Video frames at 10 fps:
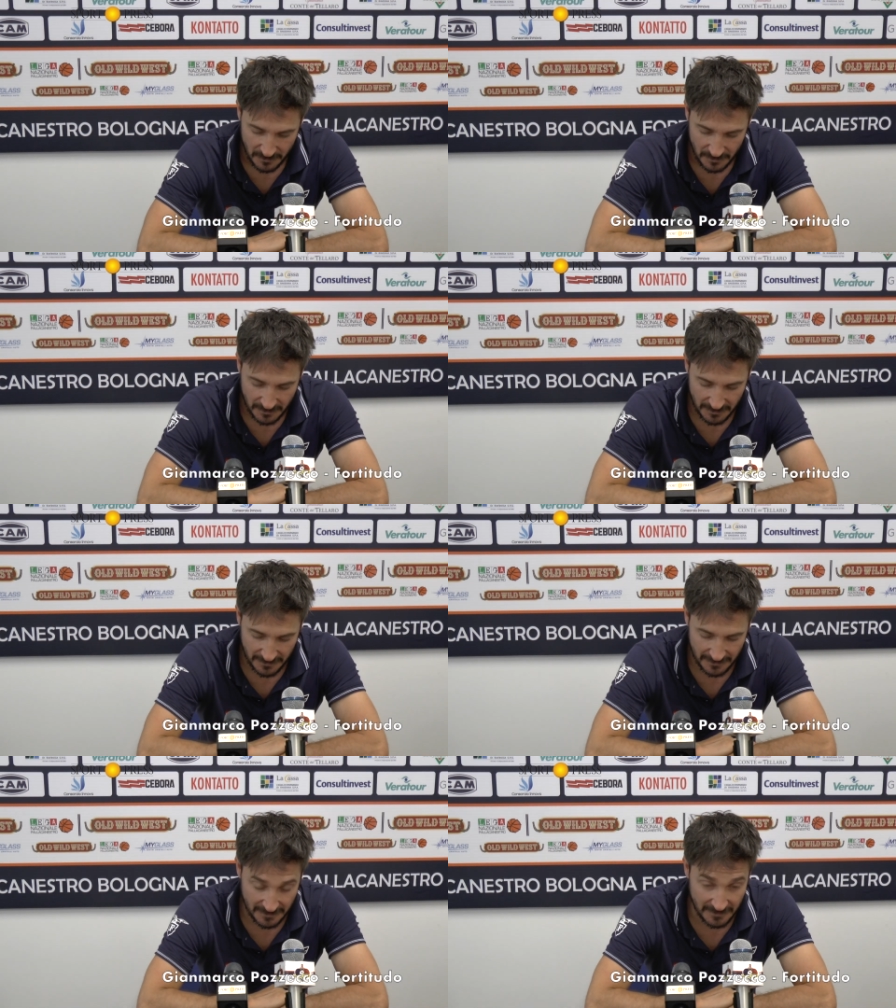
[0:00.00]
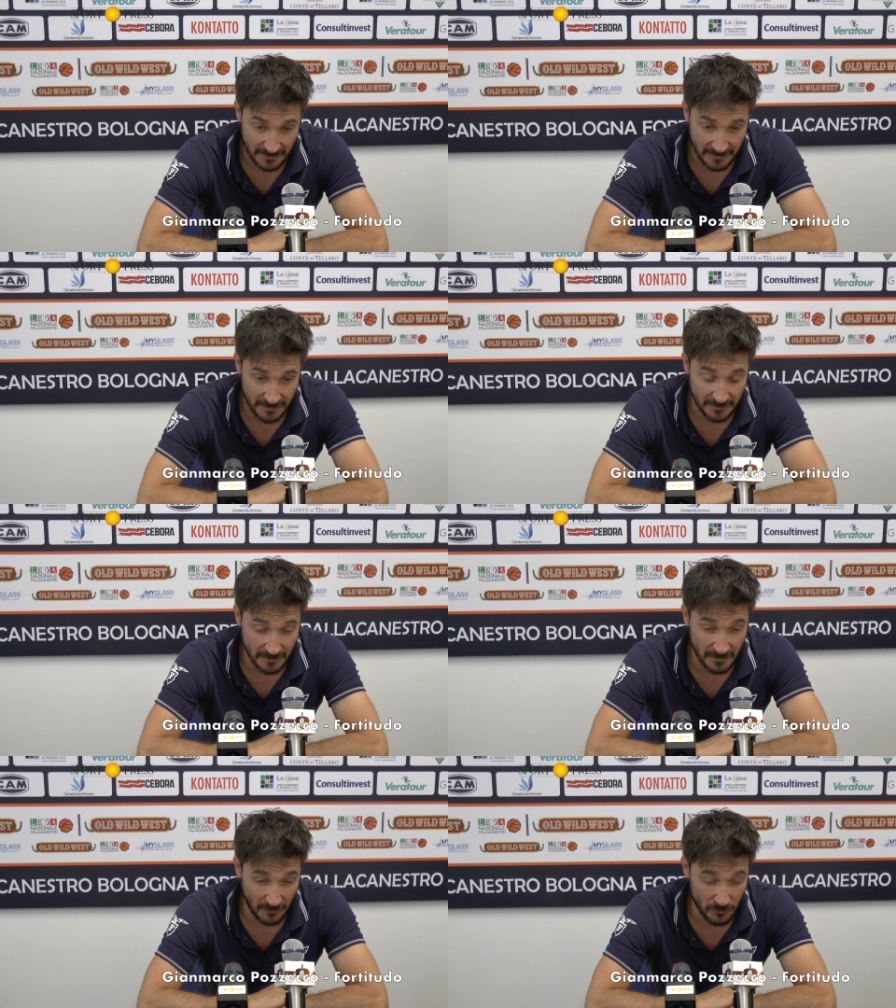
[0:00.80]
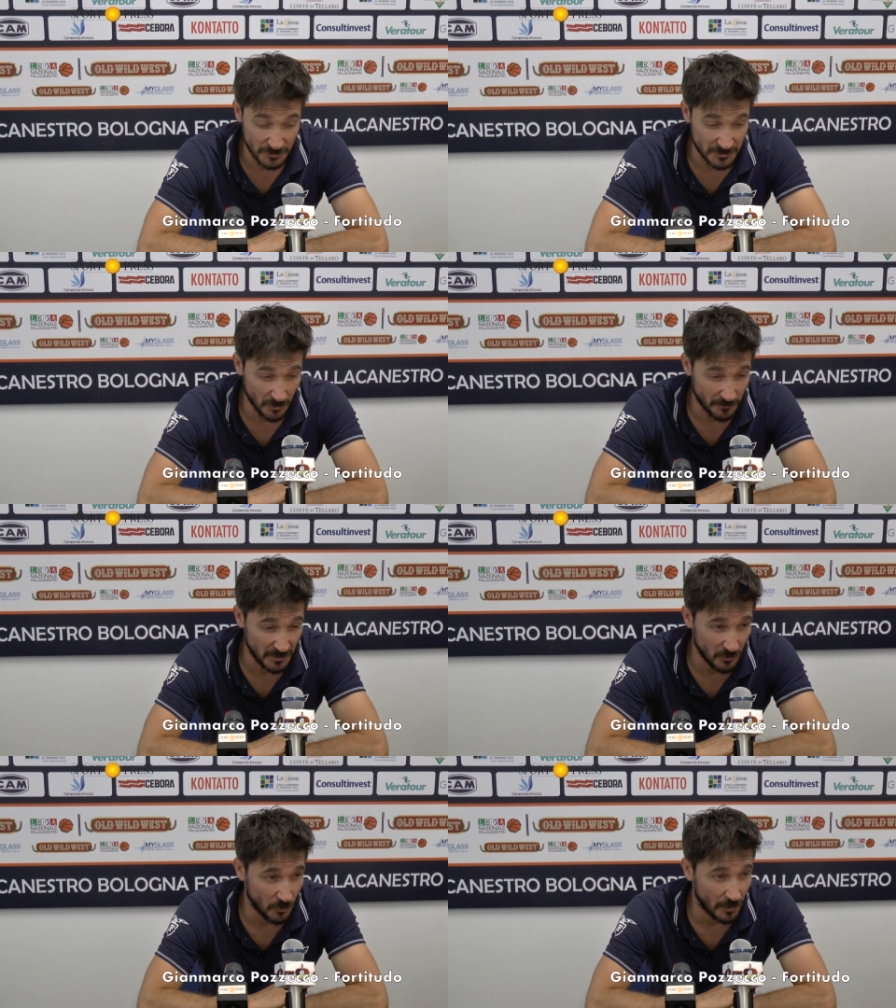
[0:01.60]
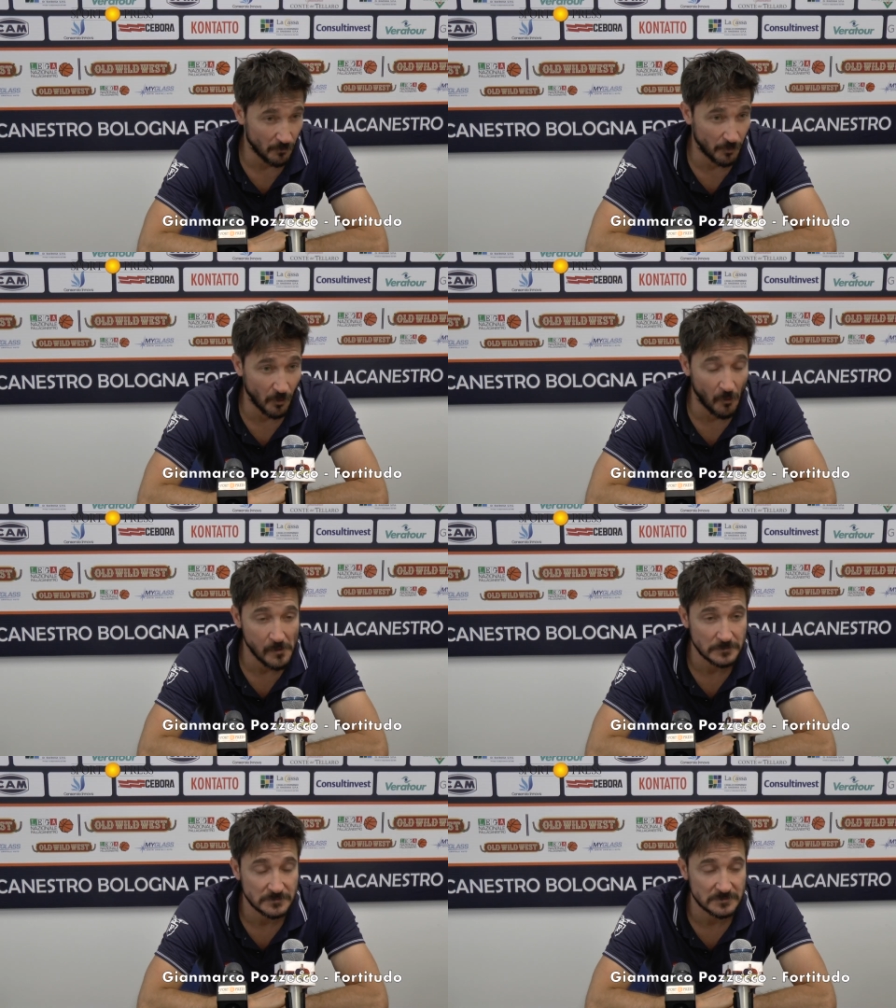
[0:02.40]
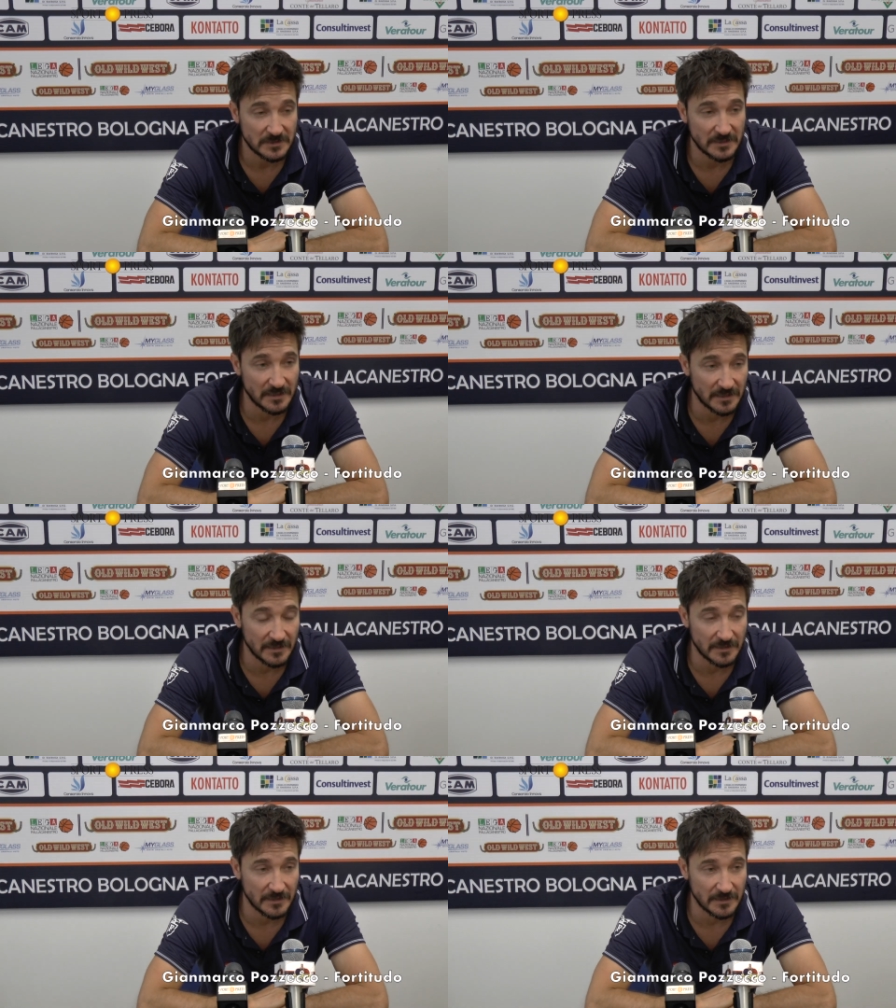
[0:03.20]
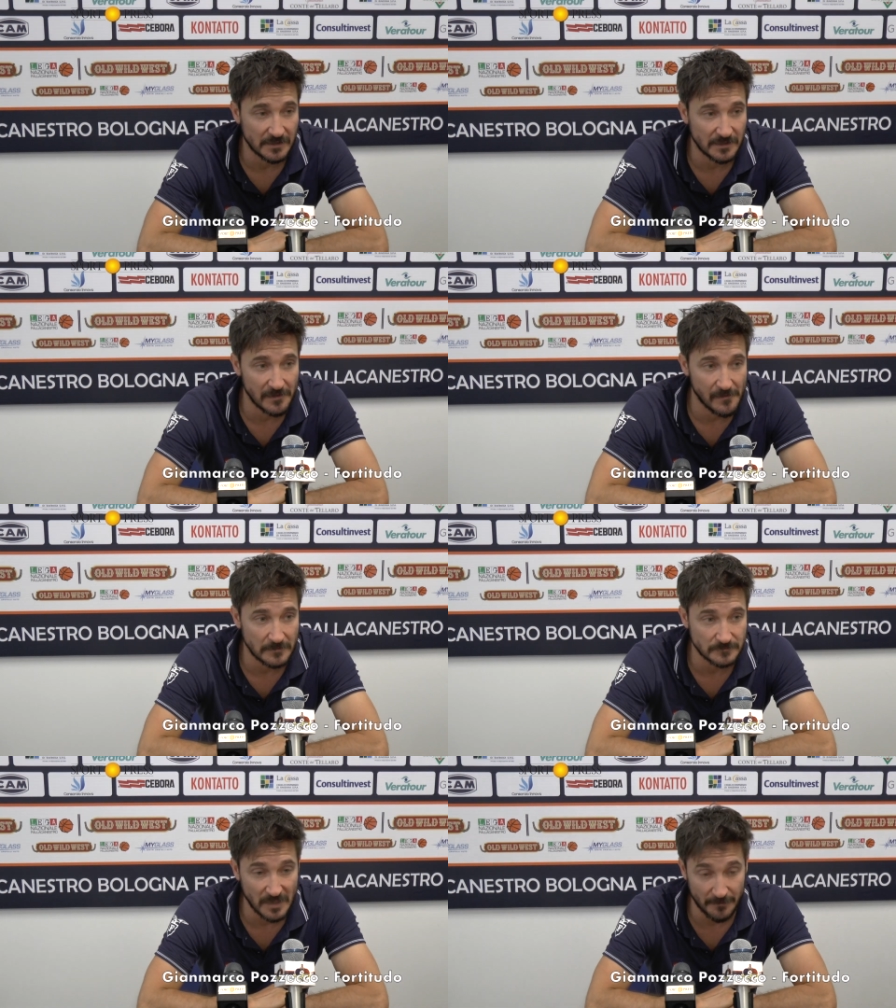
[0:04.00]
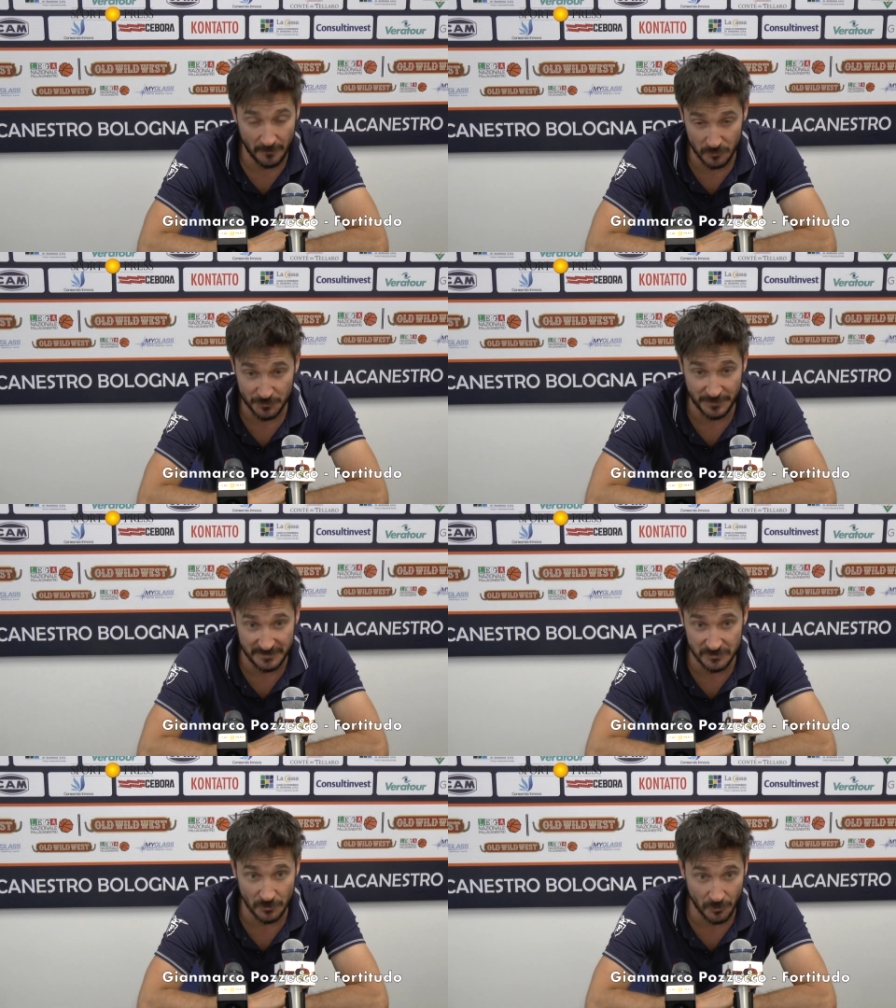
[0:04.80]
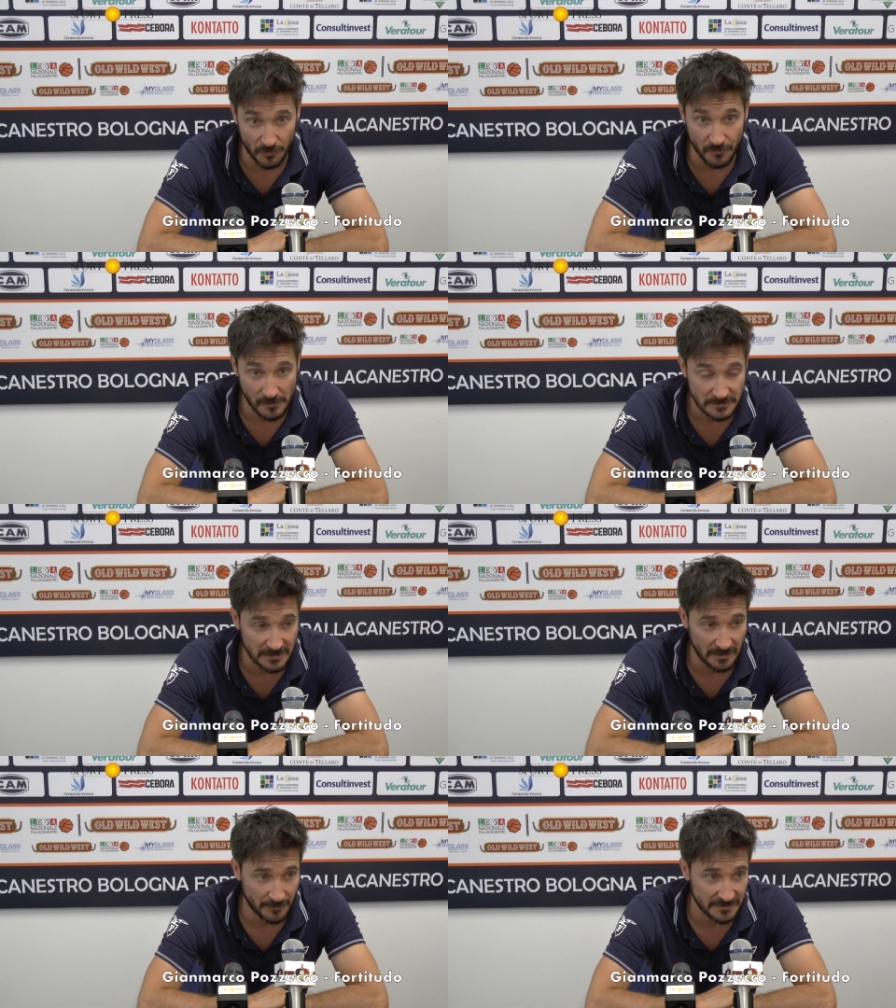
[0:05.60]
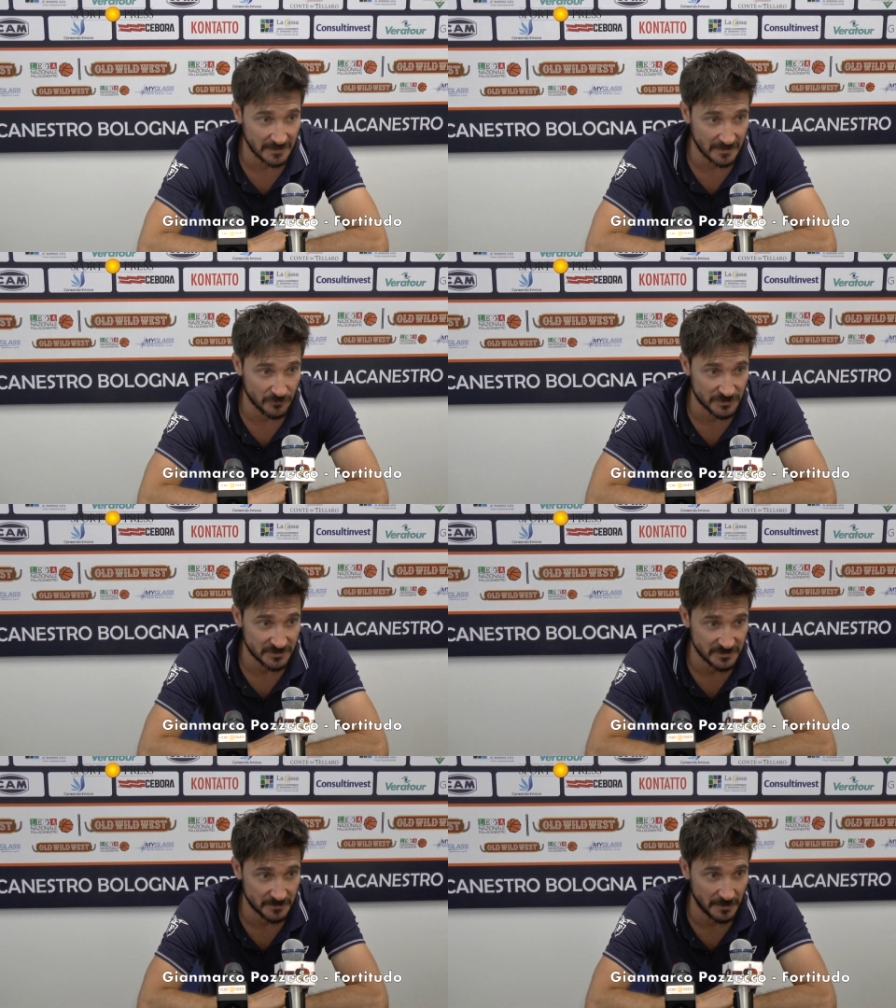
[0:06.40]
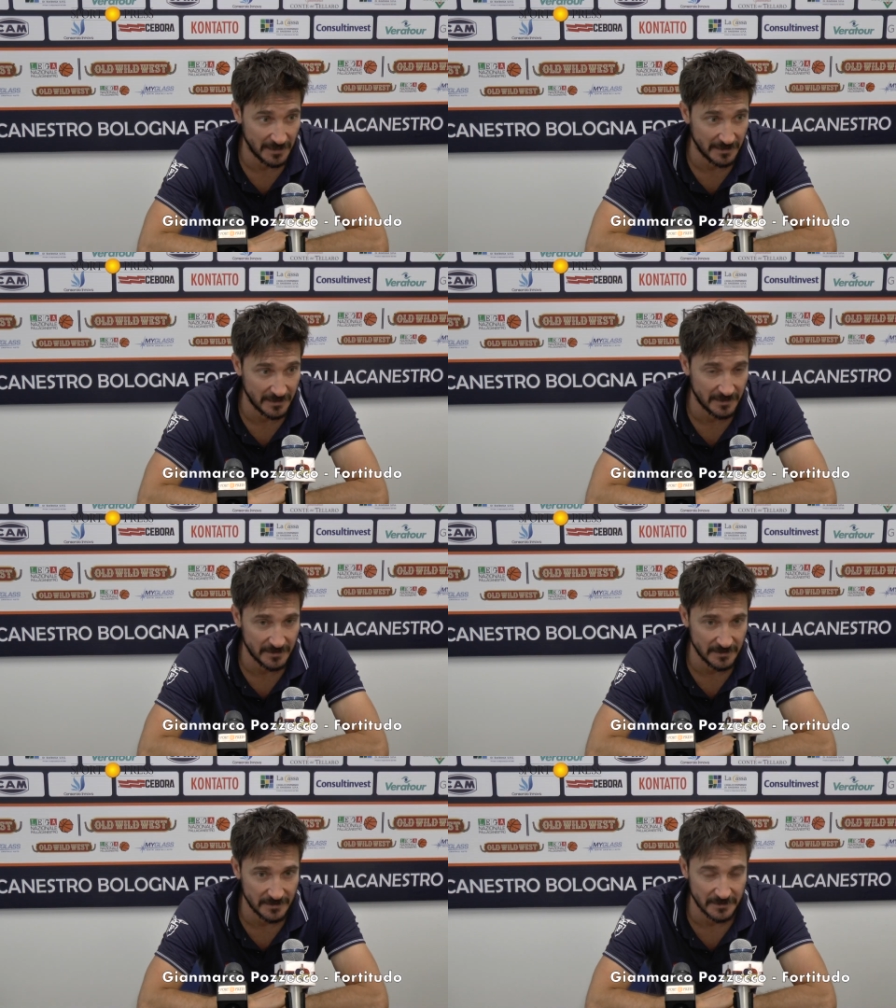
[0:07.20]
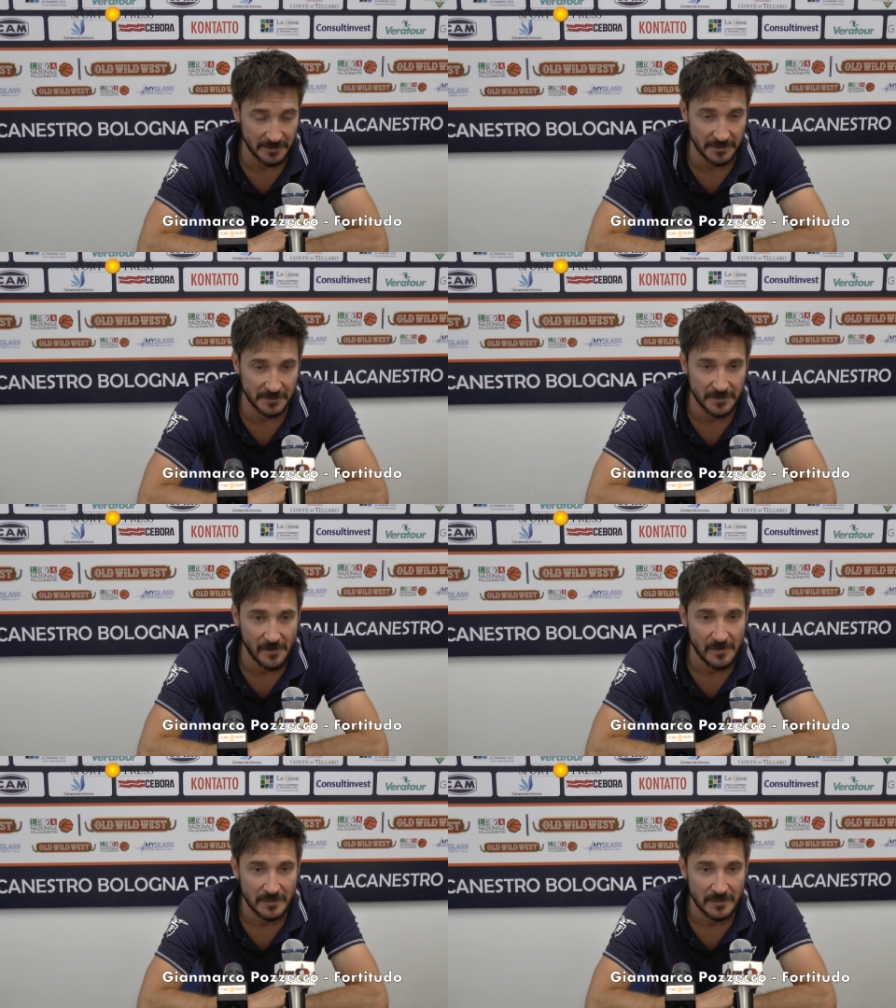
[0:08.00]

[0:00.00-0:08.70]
che la condizione migliora un po'. Uh, abbiamo spinto chiaramente anche questa settimana e